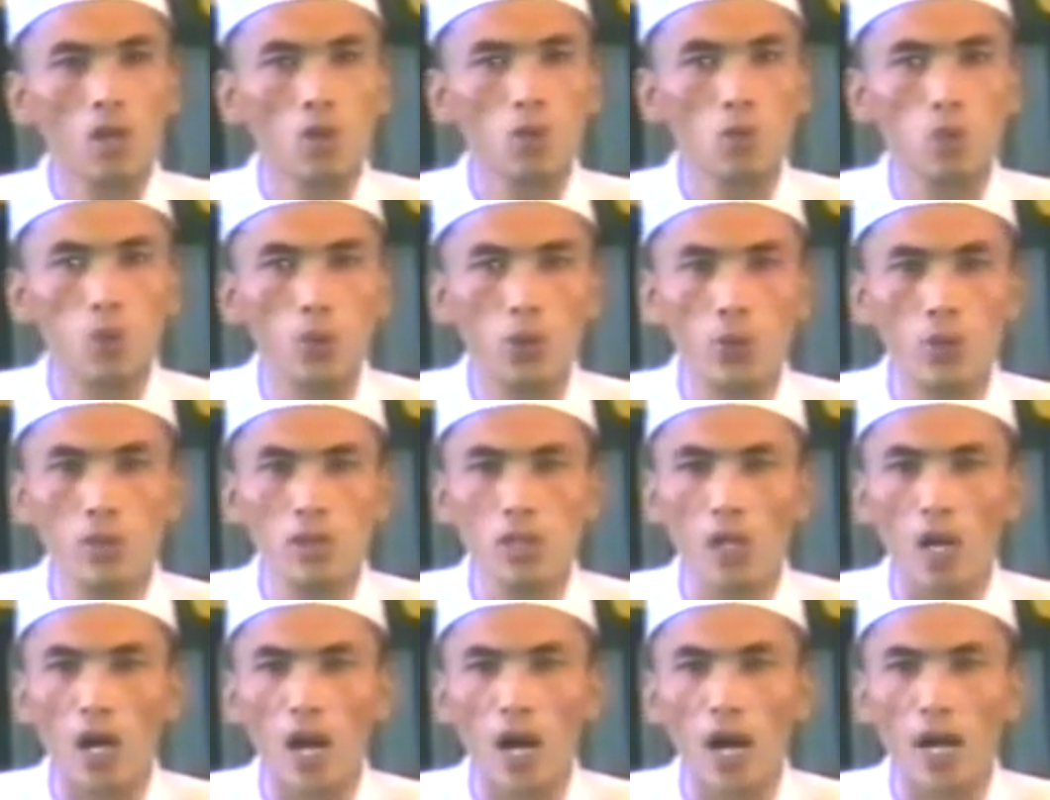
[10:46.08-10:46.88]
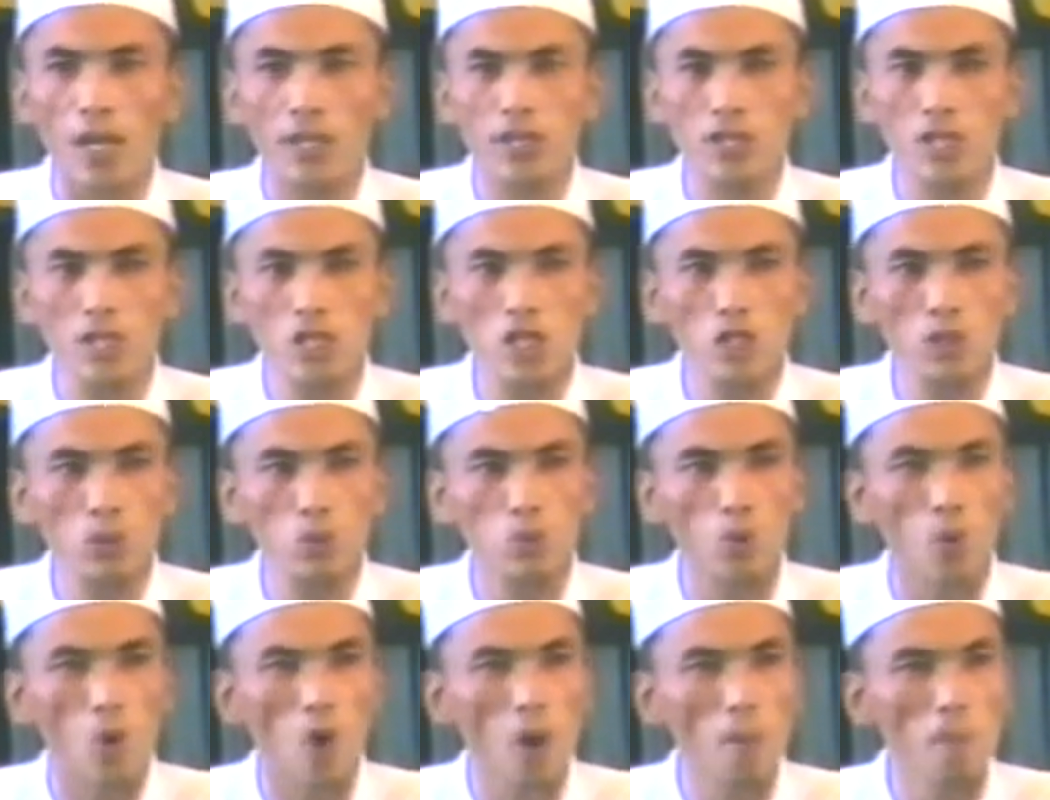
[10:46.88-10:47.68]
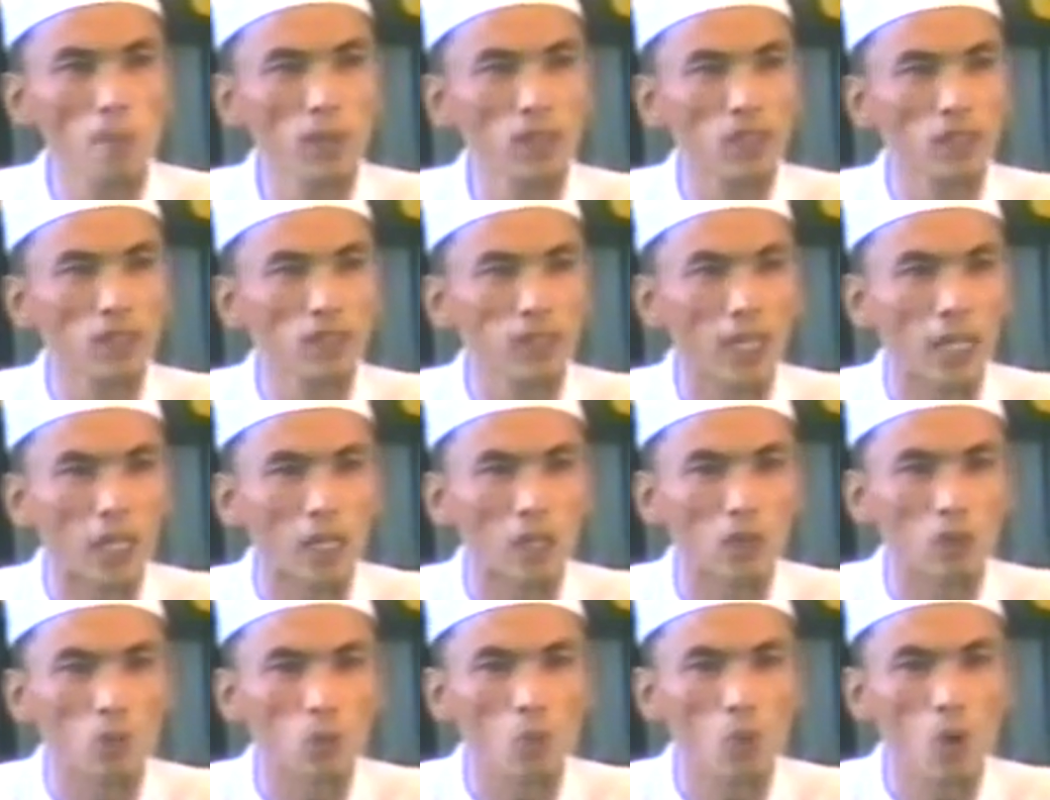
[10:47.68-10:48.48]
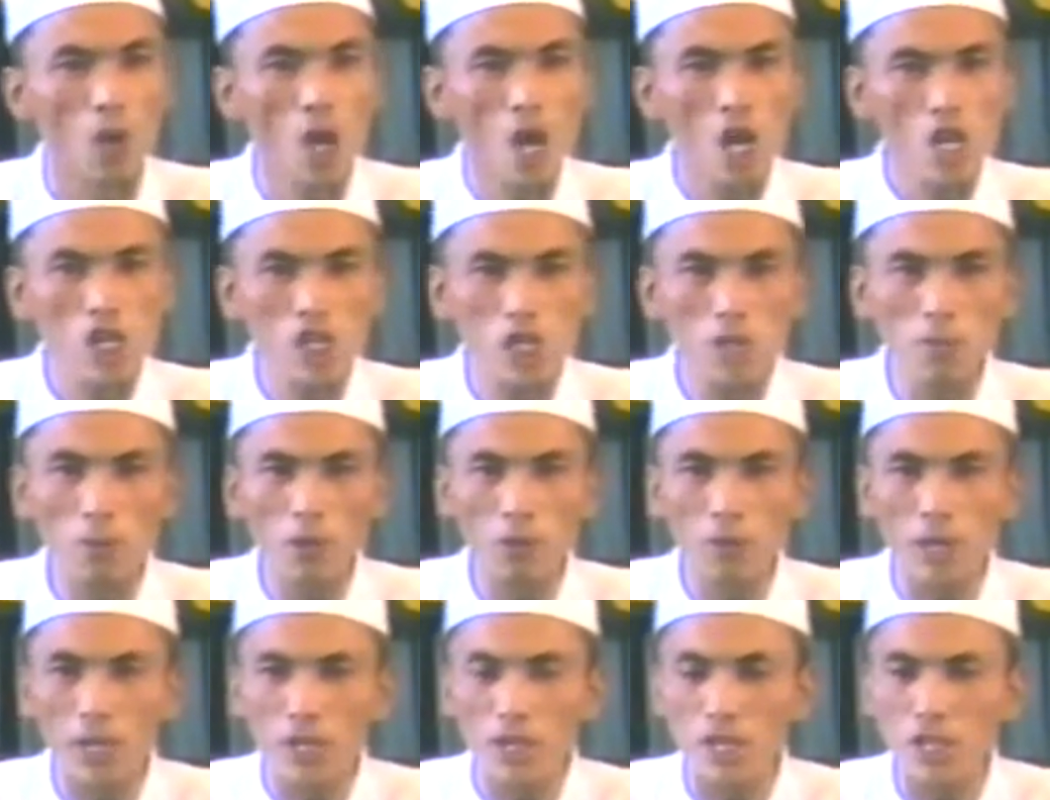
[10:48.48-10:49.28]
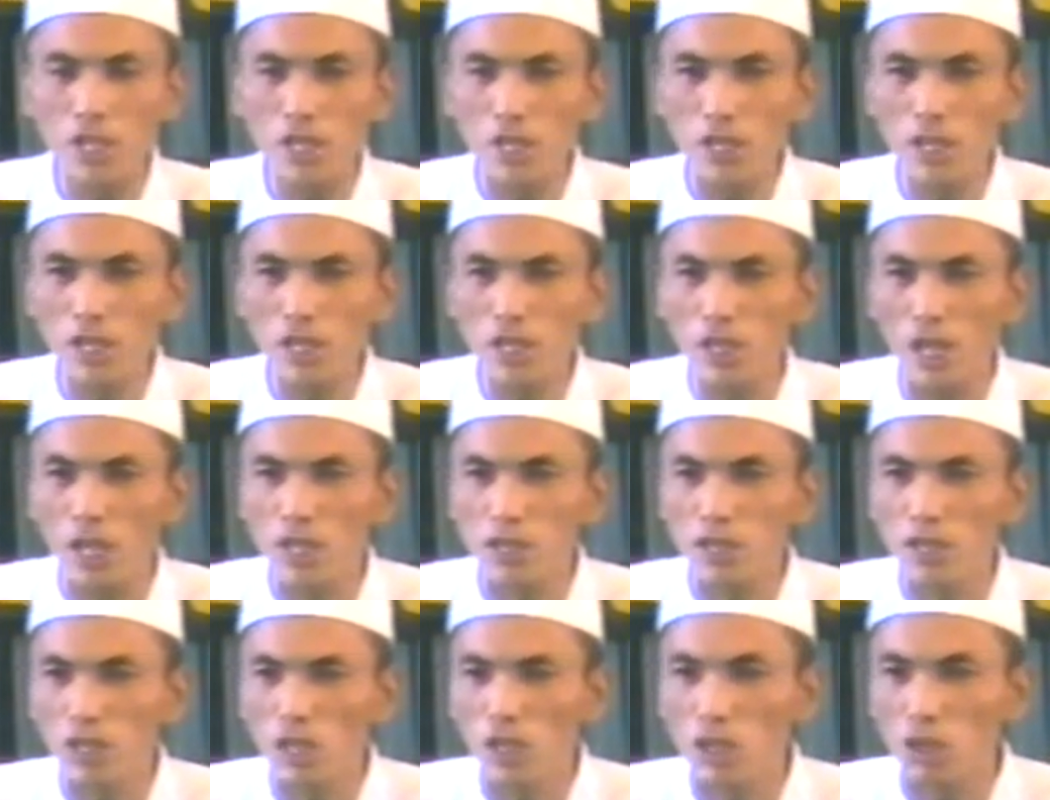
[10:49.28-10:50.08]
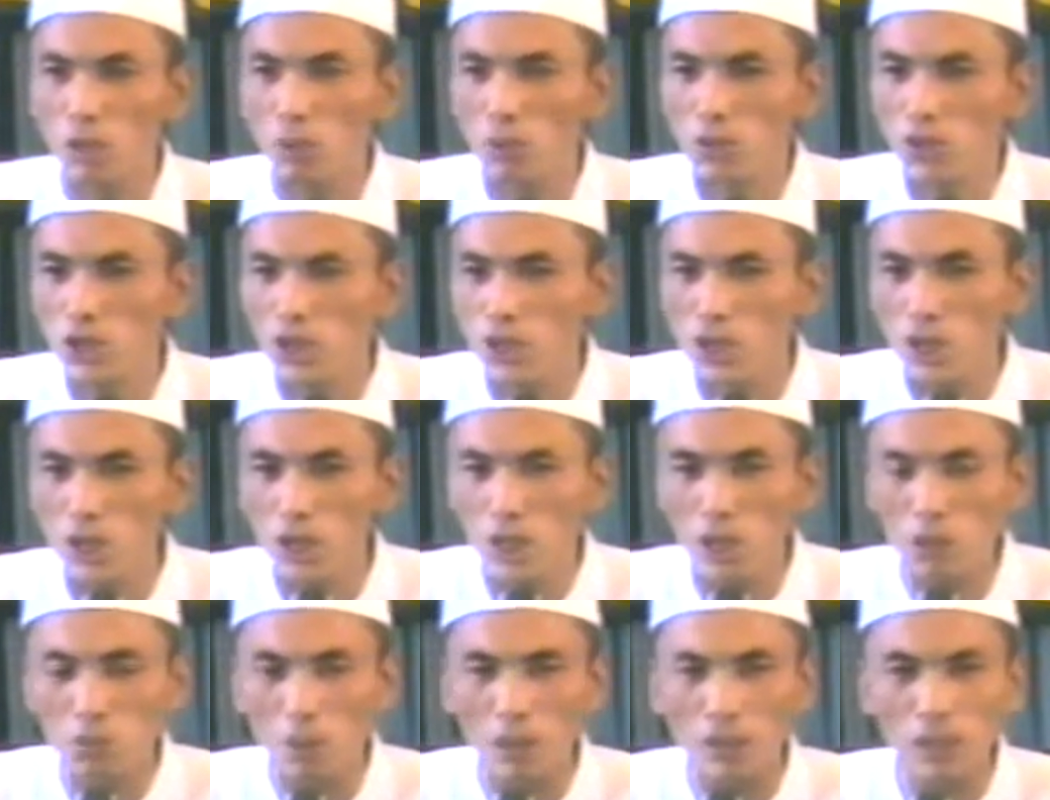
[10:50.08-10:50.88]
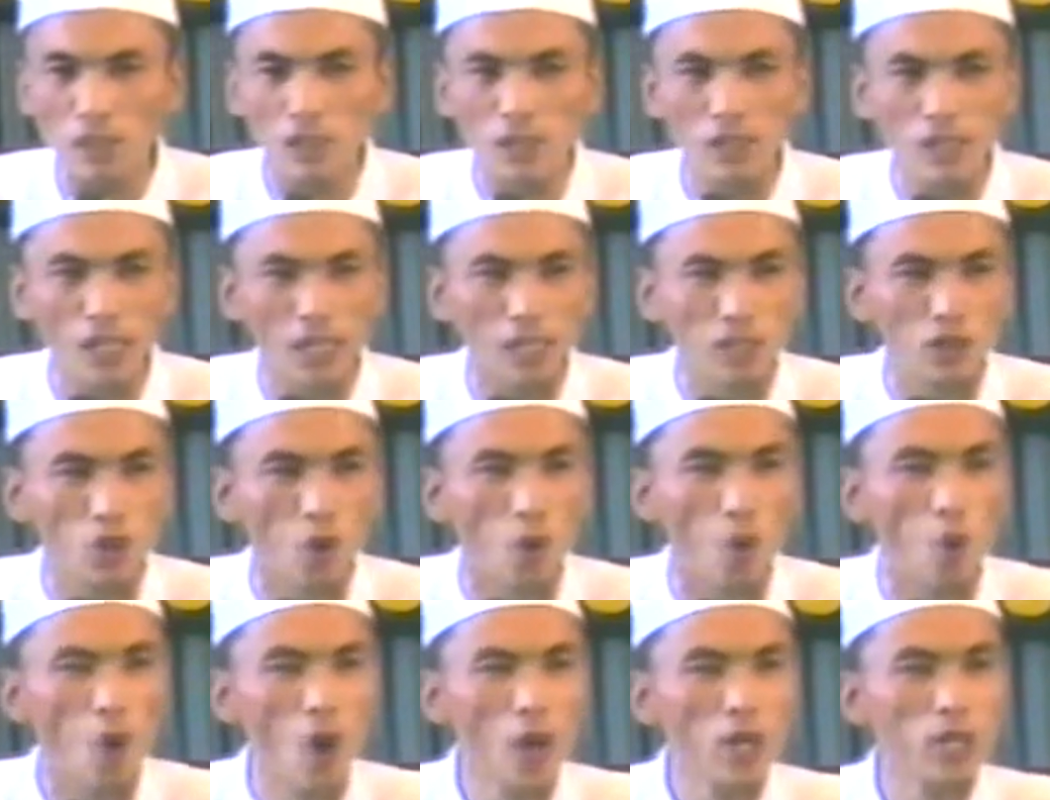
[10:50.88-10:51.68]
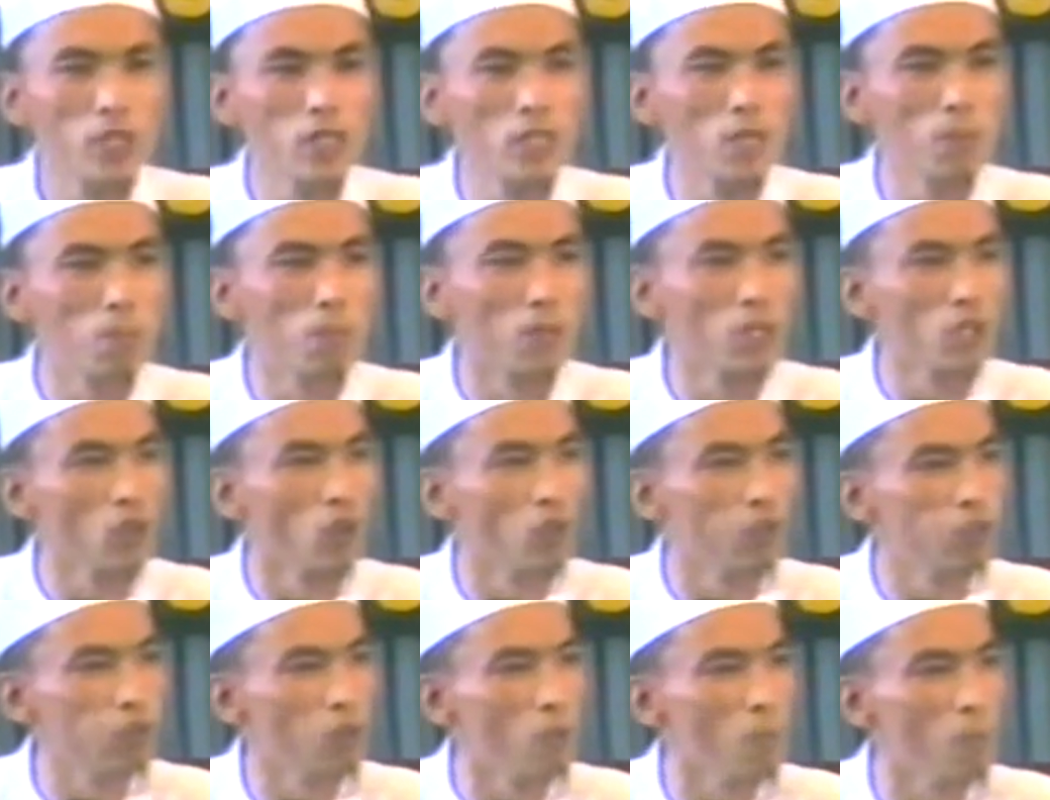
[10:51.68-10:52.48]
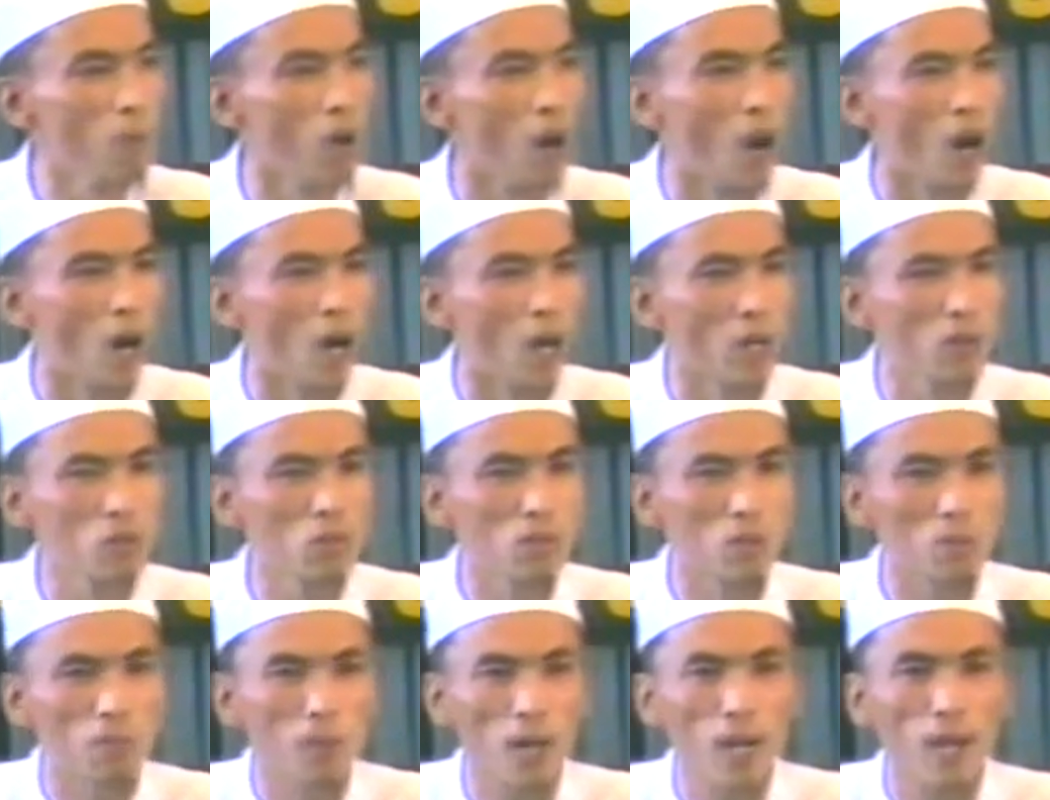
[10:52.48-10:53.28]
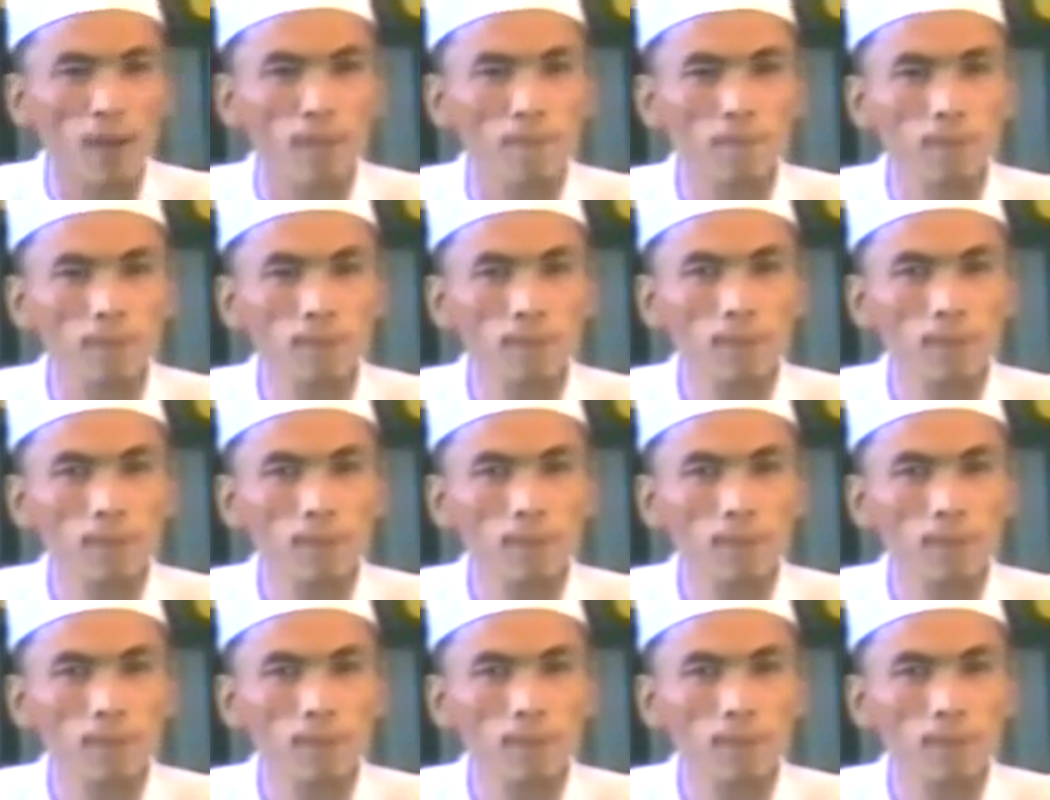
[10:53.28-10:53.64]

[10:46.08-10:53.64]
顾云江，你是多么的歹毒！什么原因使你产生了这种极端的念头？你没有父母儿女吗？